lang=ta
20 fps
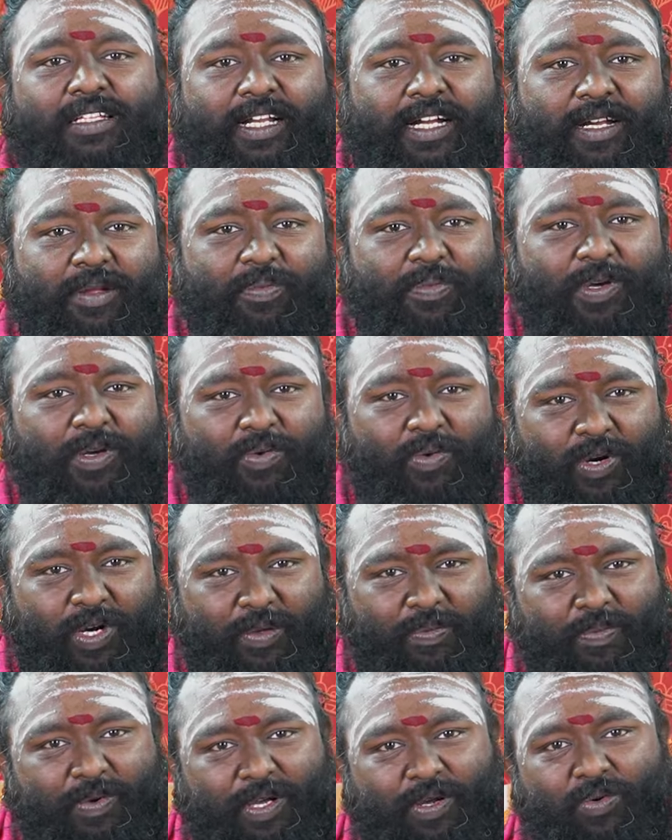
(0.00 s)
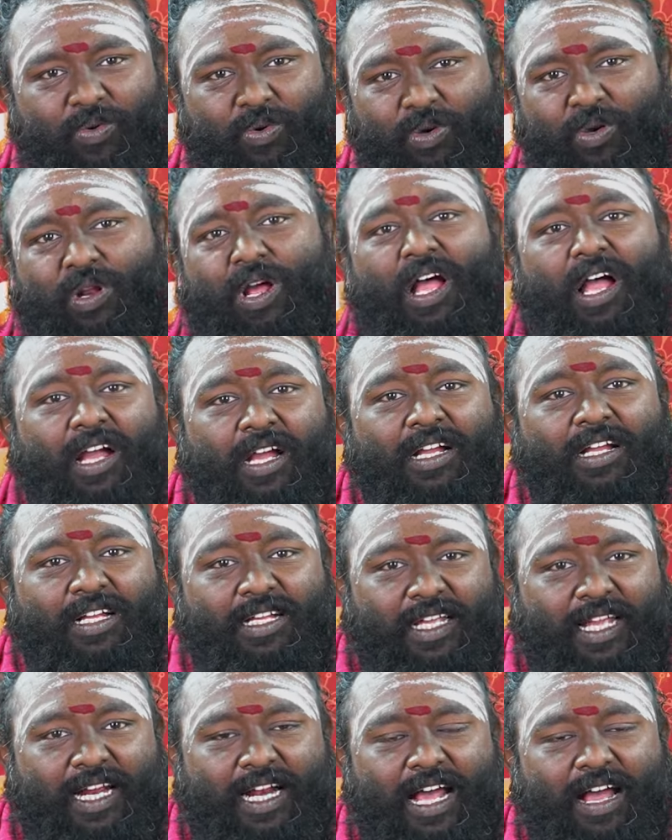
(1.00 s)
தேடி போய் ஓடி போய் கொடுக்குறோம்
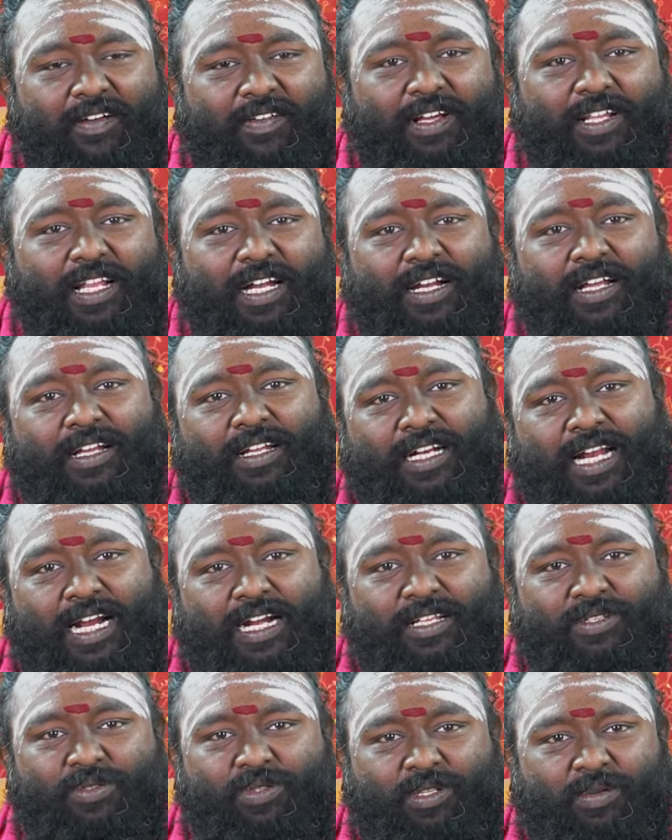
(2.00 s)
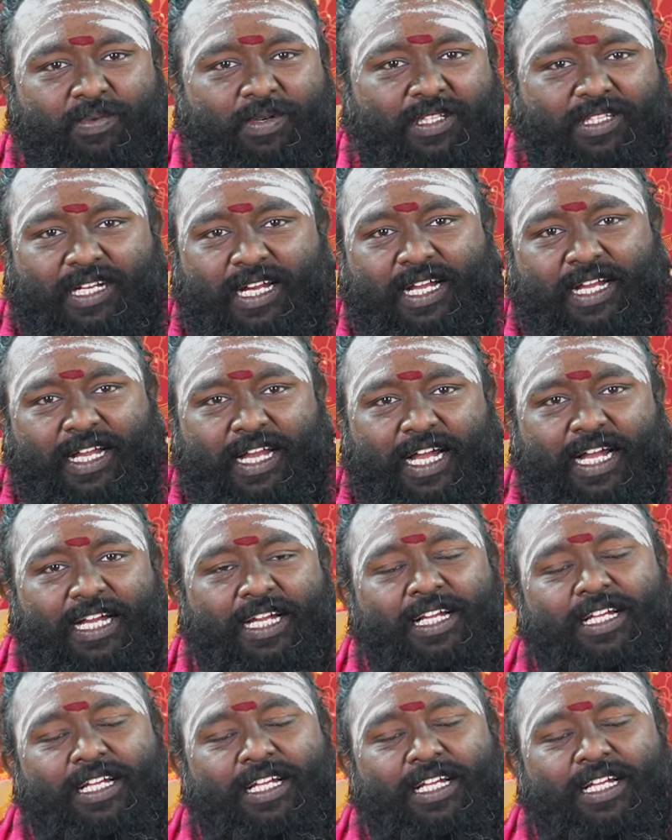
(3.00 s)
ஏன்னா அவங்க தானே நாட்டை சுத்தப்படுத்துகிறாங்க